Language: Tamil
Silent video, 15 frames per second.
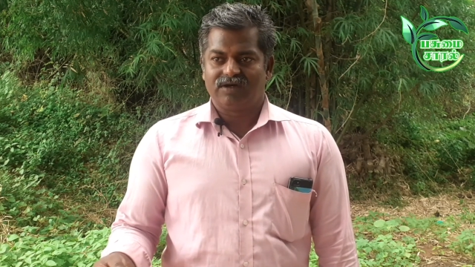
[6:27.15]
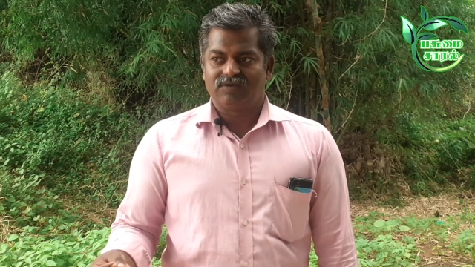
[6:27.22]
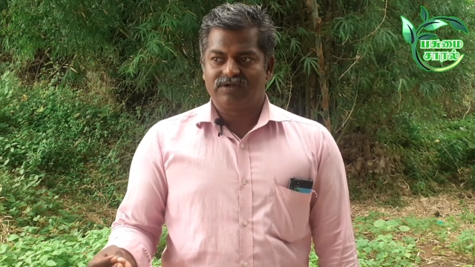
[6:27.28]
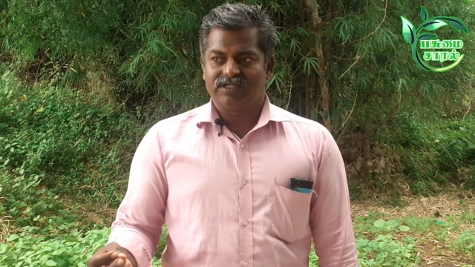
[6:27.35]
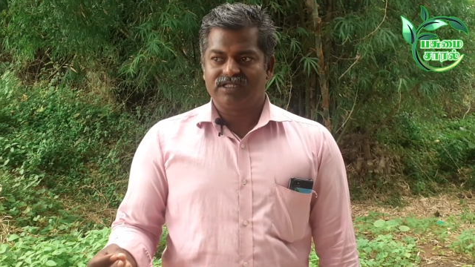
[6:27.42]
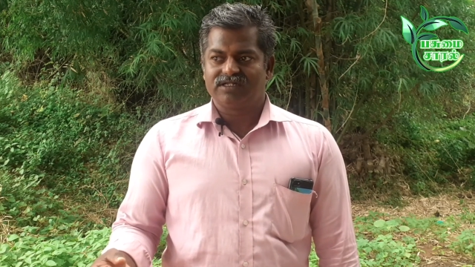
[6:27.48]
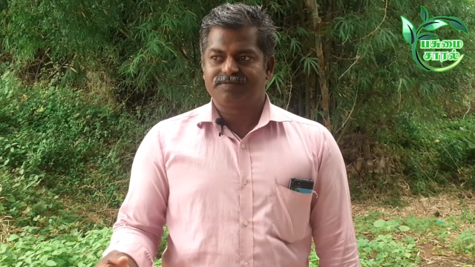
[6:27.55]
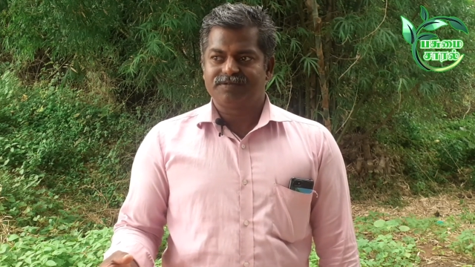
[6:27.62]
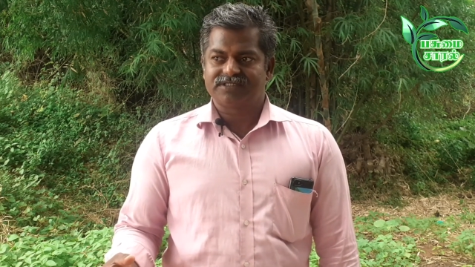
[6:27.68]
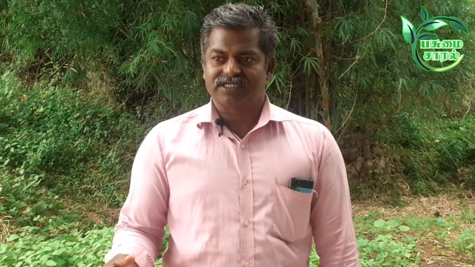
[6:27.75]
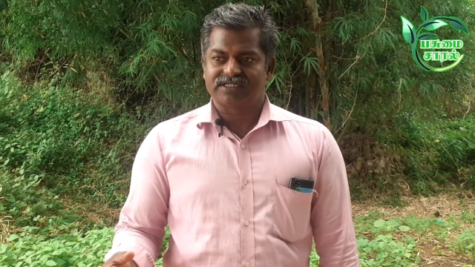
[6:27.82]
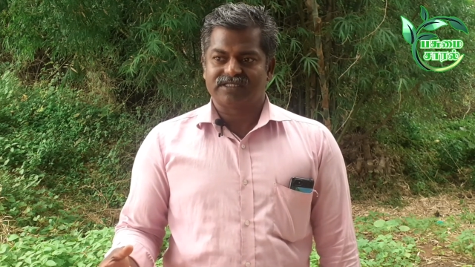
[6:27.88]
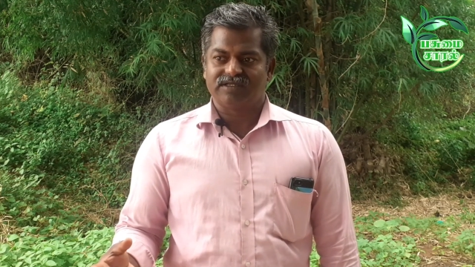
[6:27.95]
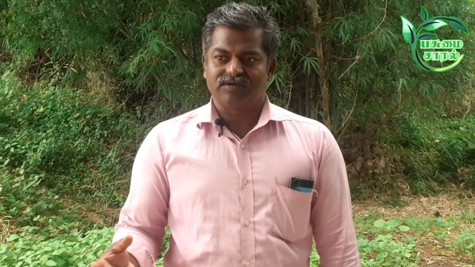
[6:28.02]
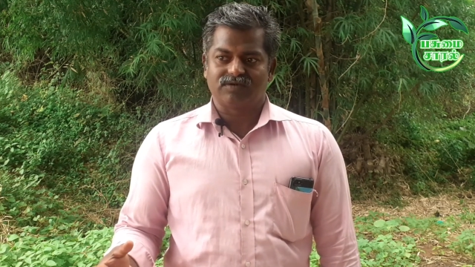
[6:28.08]
ஒரு எதிர்ப்பு
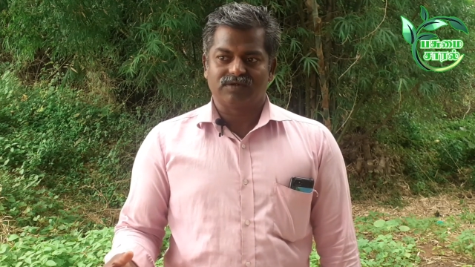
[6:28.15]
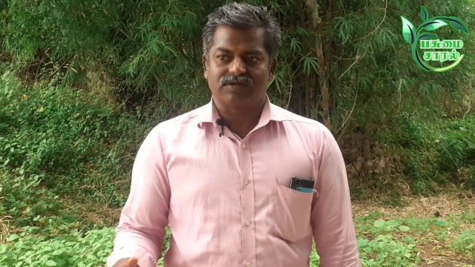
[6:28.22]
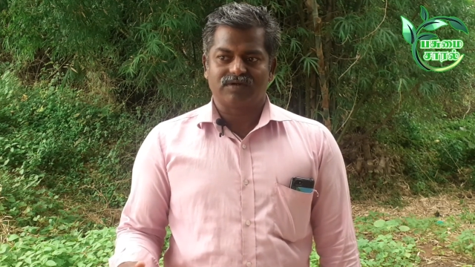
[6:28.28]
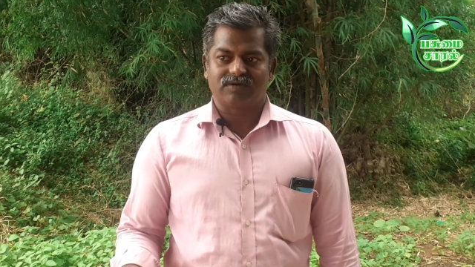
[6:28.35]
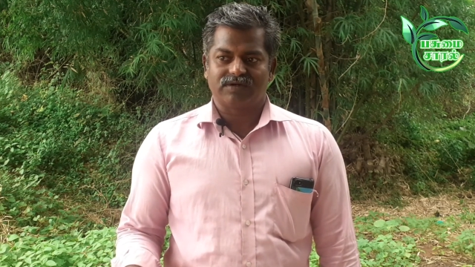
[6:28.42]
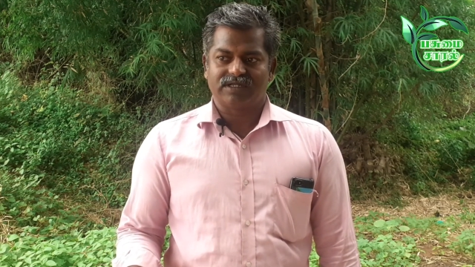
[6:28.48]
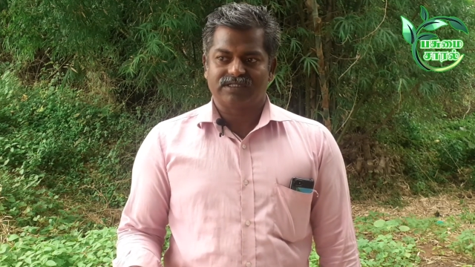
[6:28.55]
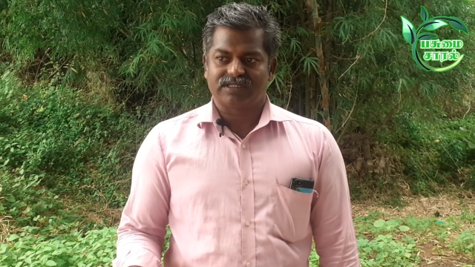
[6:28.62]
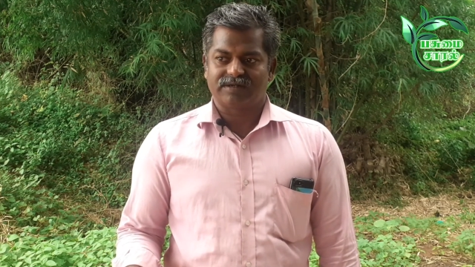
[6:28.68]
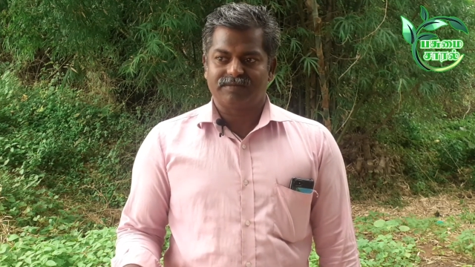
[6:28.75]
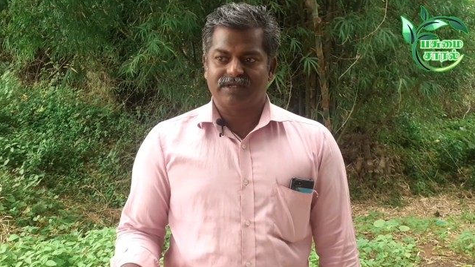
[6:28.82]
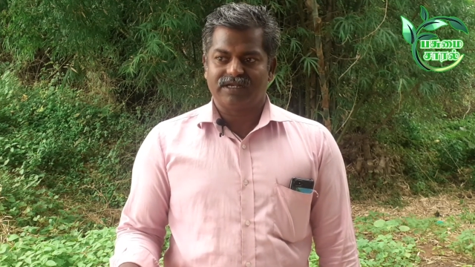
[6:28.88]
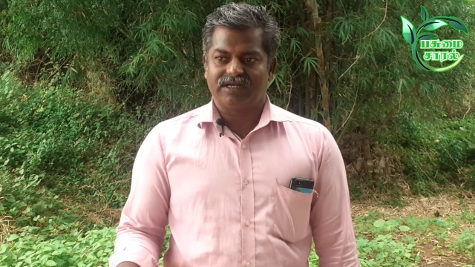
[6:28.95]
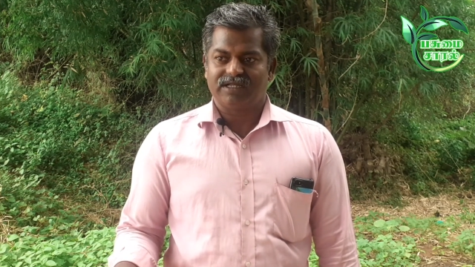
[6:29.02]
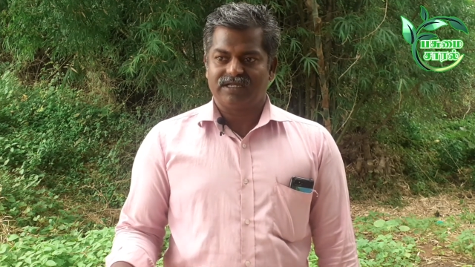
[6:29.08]
சக்தியும் கொடுக்கக்கூடிய
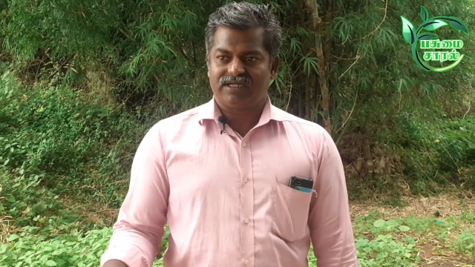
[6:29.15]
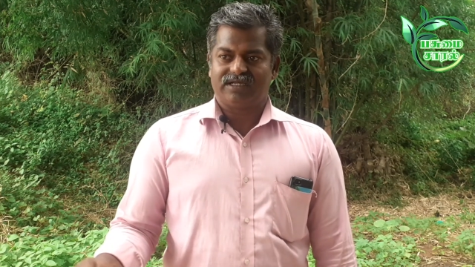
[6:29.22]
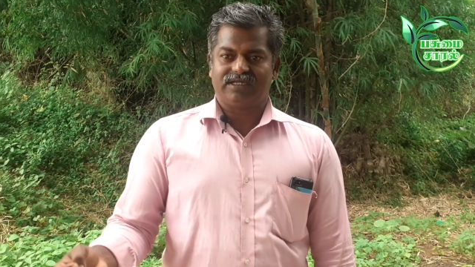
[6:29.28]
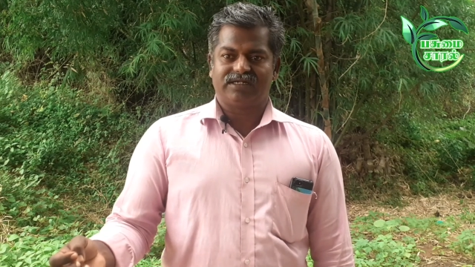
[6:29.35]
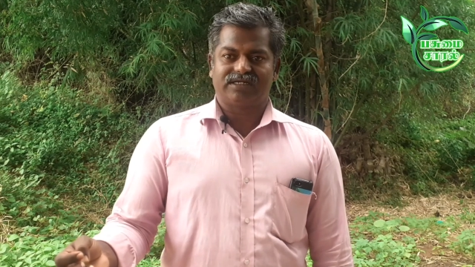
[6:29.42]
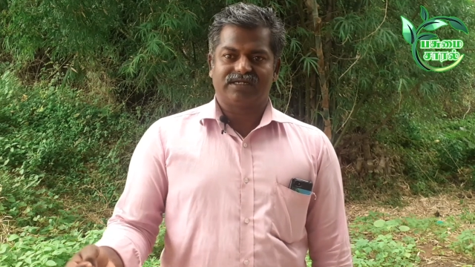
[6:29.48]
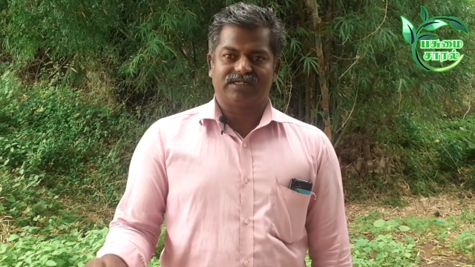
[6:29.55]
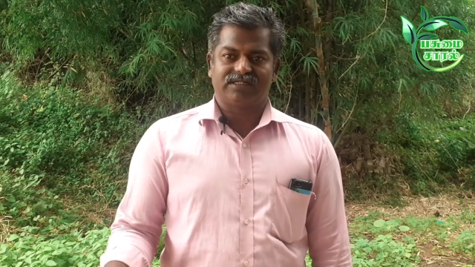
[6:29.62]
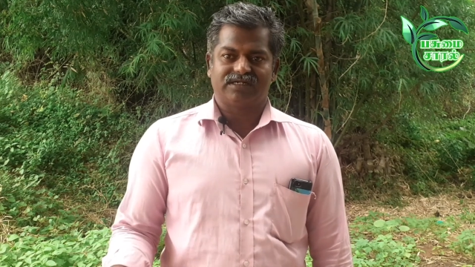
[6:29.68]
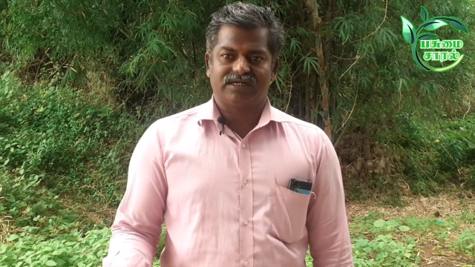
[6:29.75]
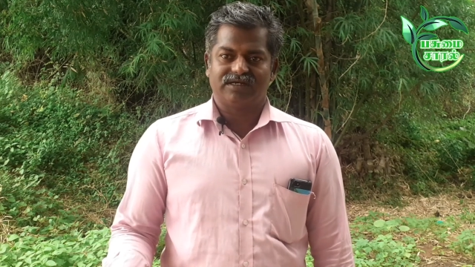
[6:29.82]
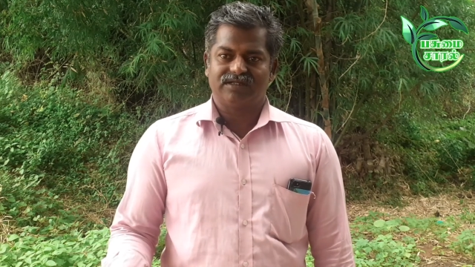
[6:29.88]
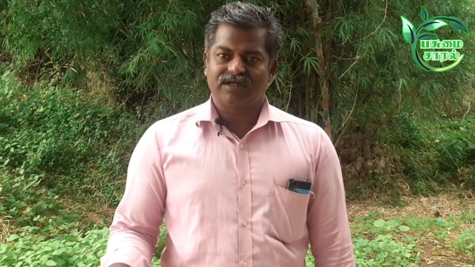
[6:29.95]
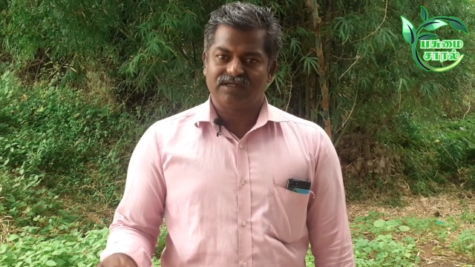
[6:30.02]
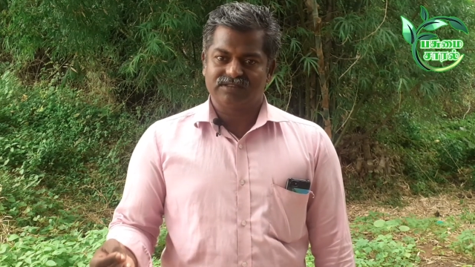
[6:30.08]
தன்மையில்
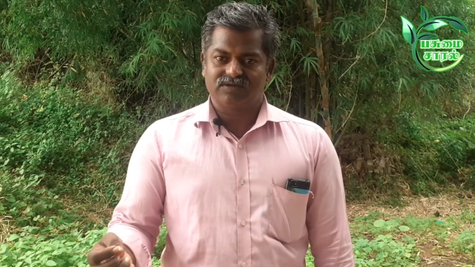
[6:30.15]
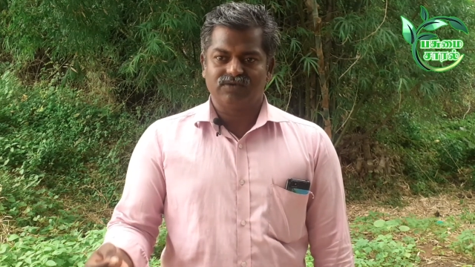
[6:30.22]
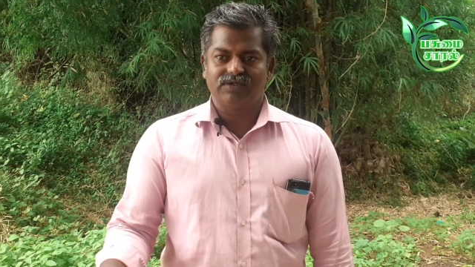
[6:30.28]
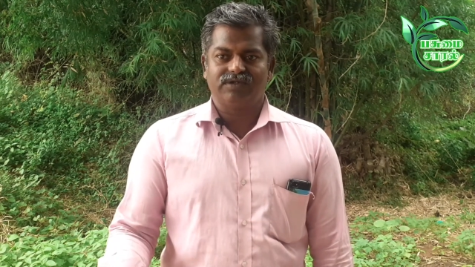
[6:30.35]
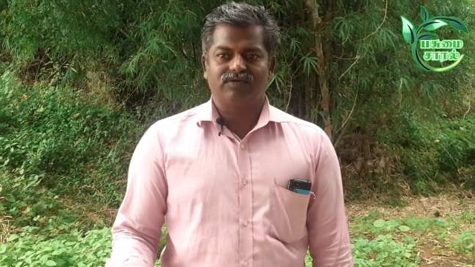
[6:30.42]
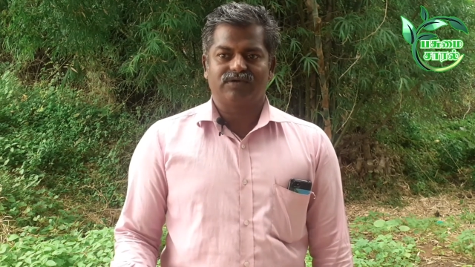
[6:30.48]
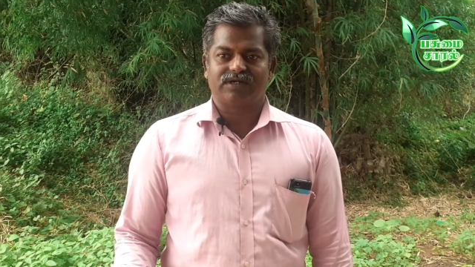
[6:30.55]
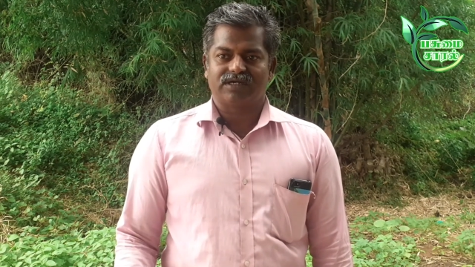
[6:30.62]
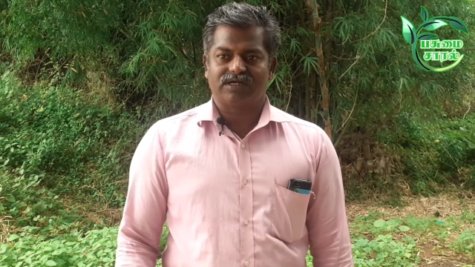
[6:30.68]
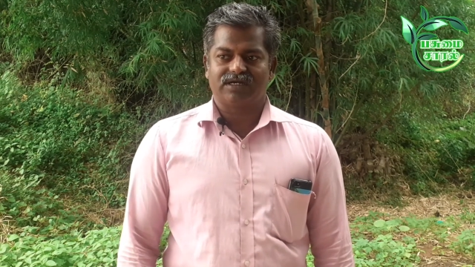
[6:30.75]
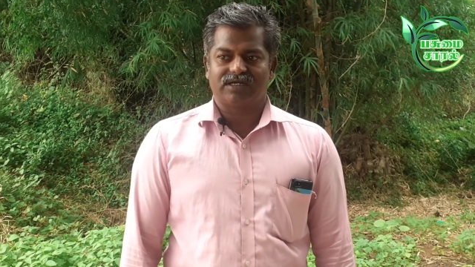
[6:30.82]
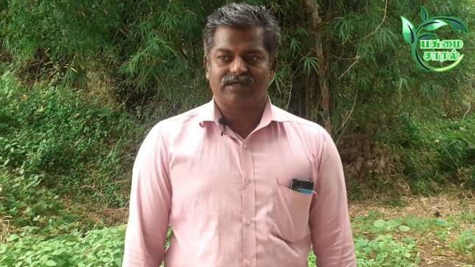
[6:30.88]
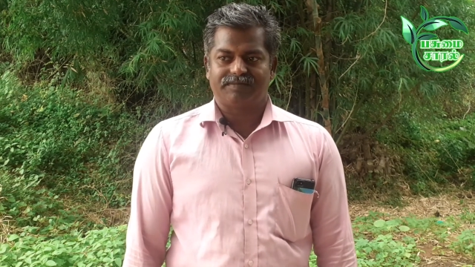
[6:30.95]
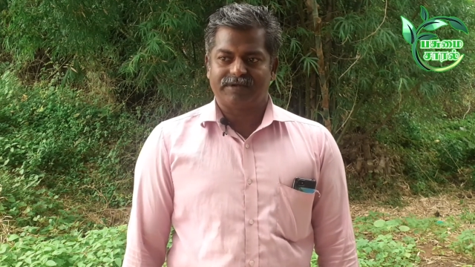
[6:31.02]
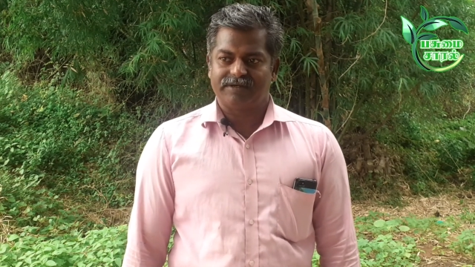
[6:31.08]
இருக்கிறதுனாலையும் அந்த உயிர் உரங்கள்
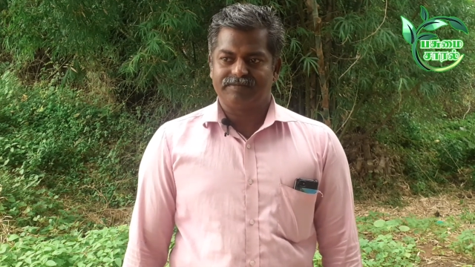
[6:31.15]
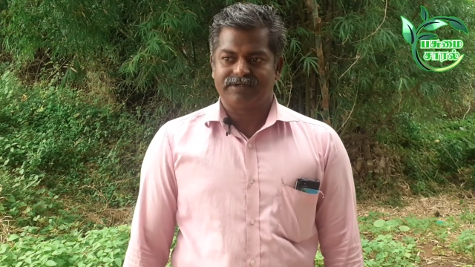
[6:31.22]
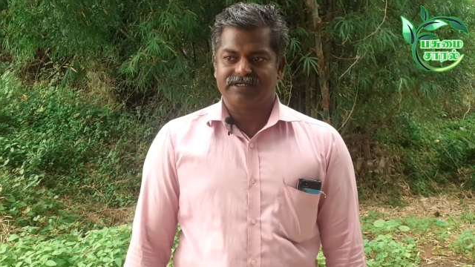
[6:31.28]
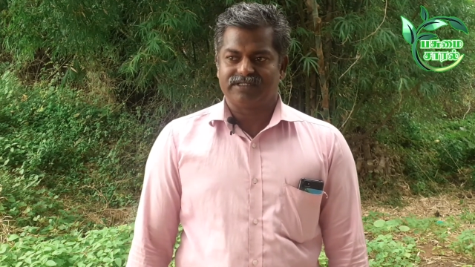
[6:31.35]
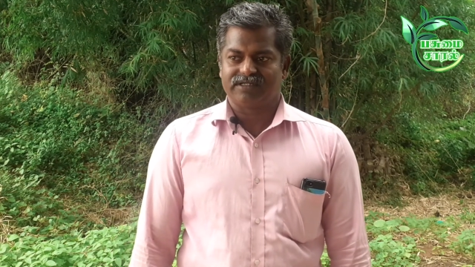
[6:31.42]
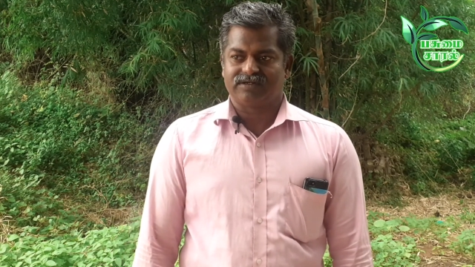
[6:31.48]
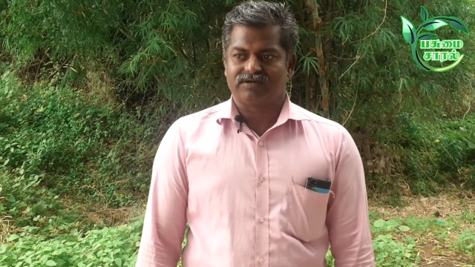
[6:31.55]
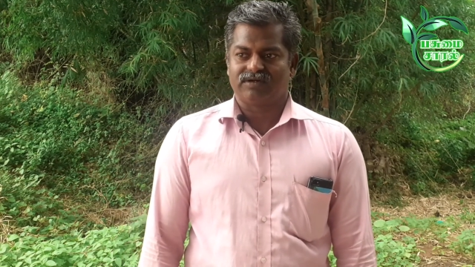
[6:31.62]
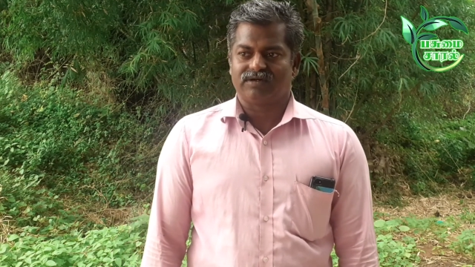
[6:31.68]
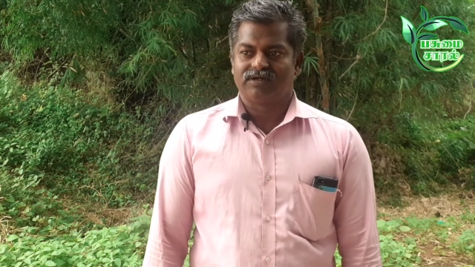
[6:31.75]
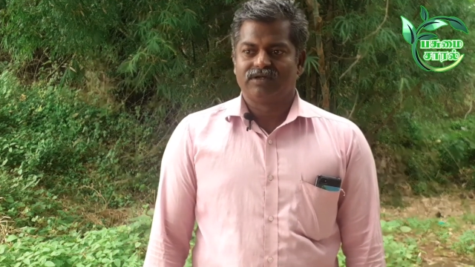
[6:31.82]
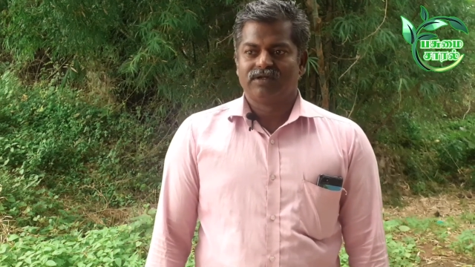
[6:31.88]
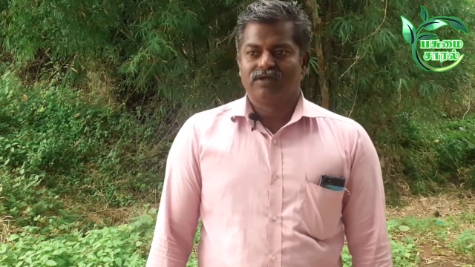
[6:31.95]
நாங்கள் பயன்படுத்தியிருக்கோம்